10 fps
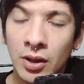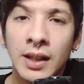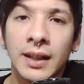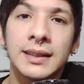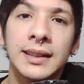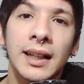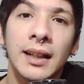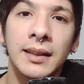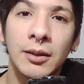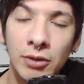que sea
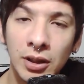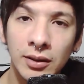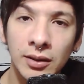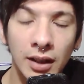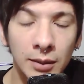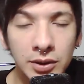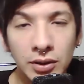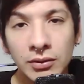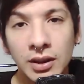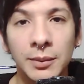devuelto
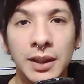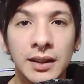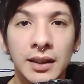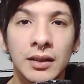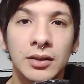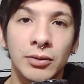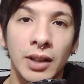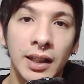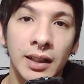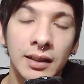absolutamente su
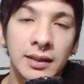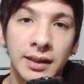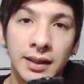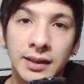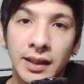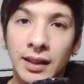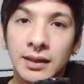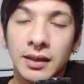canal sin strikes